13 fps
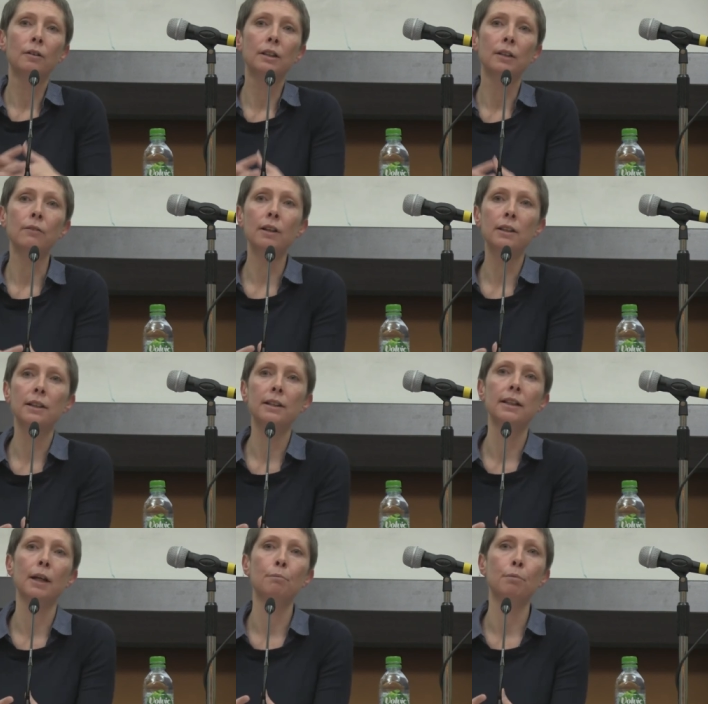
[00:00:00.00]
savoir si
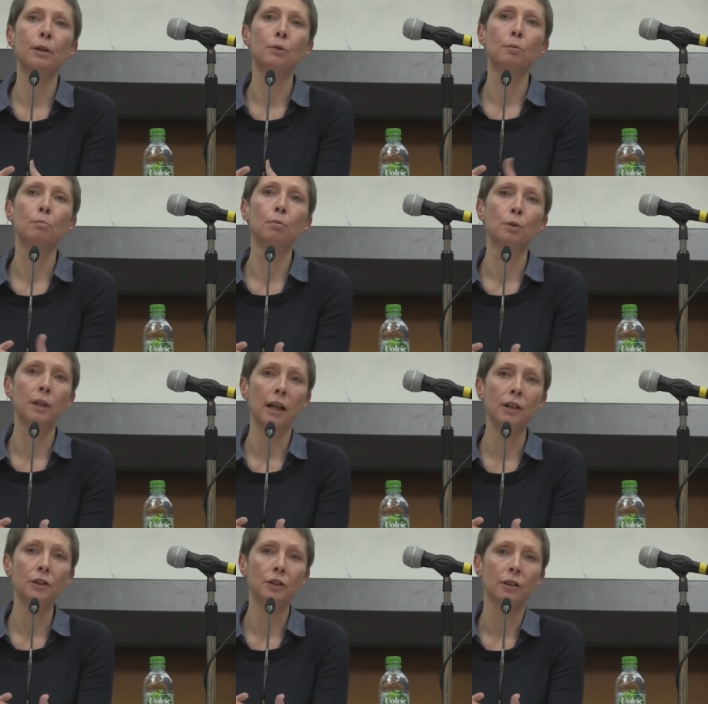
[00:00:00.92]
c'est un point de
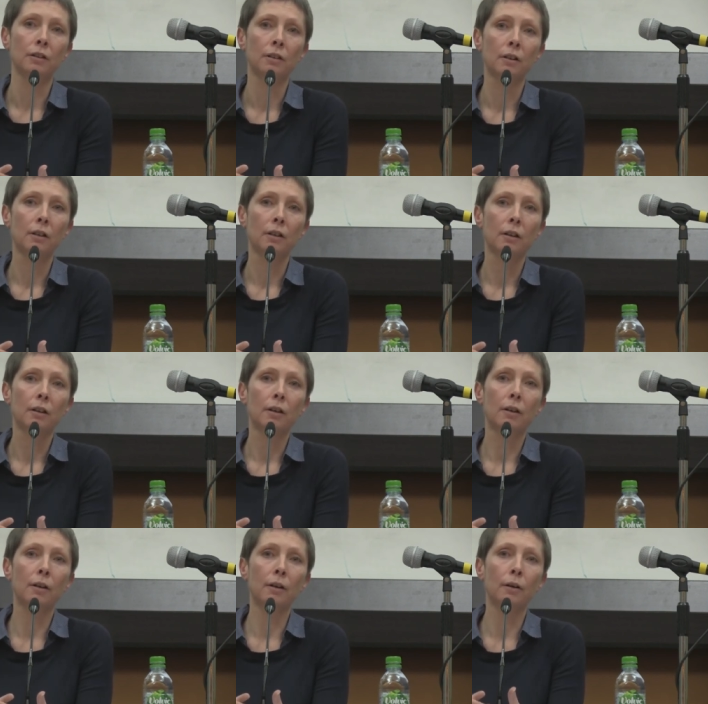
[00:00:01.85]
blocage
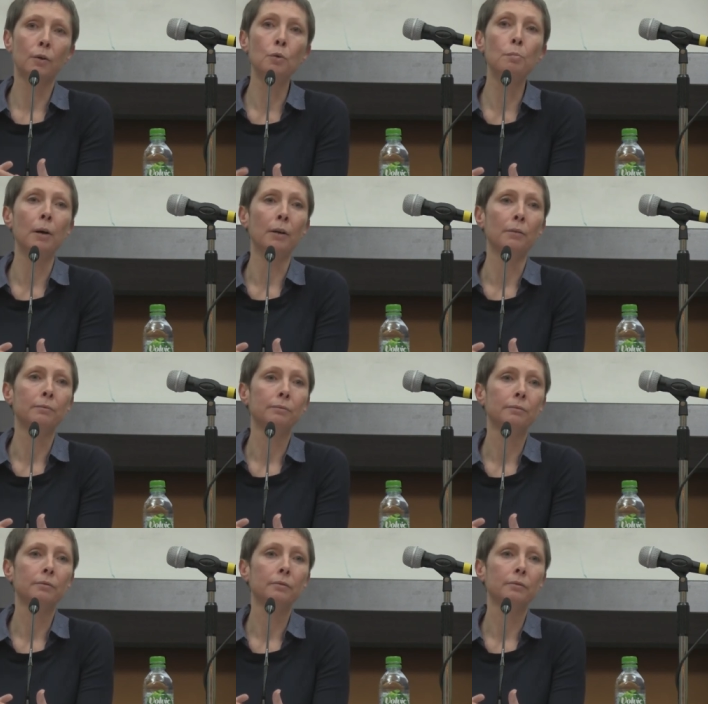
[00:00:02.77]
ou pas.